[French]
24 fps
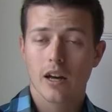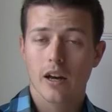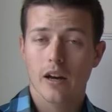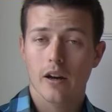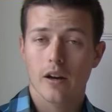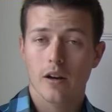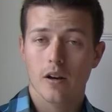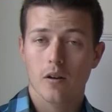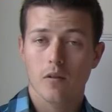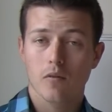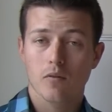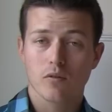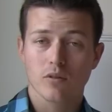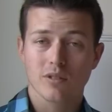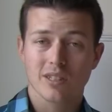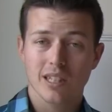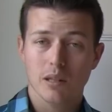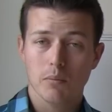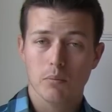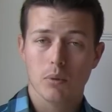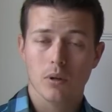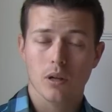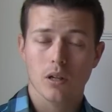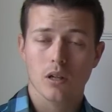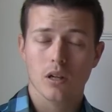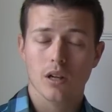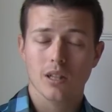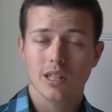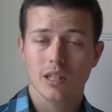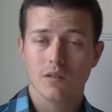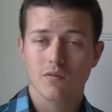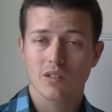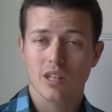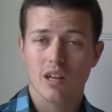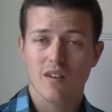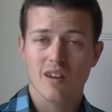euh, vous n'êtes pas cote
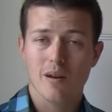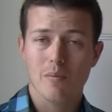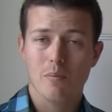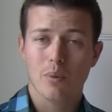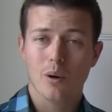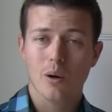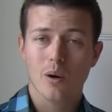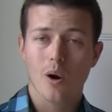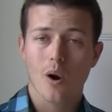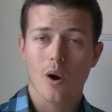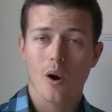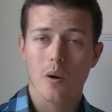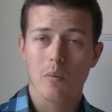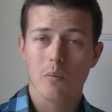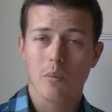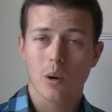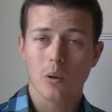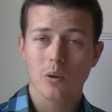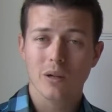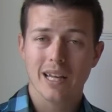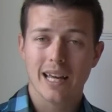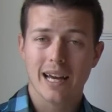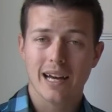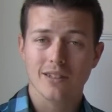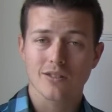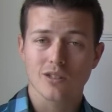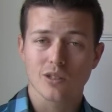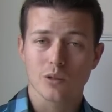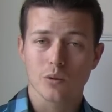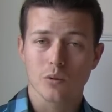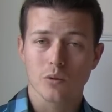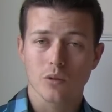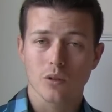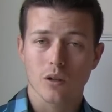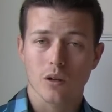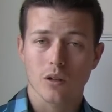et vous n'avez pas un bon
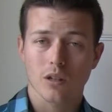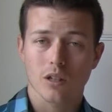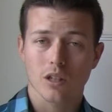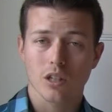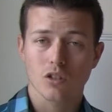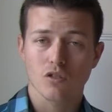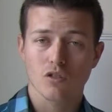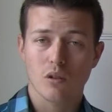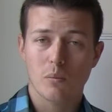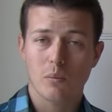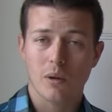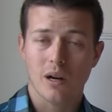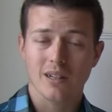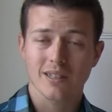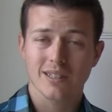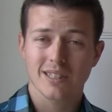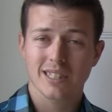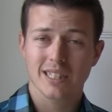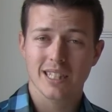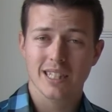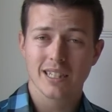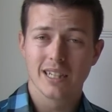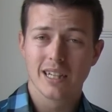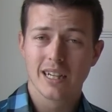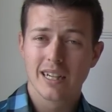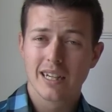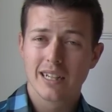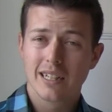cardio. Donc, je vais passer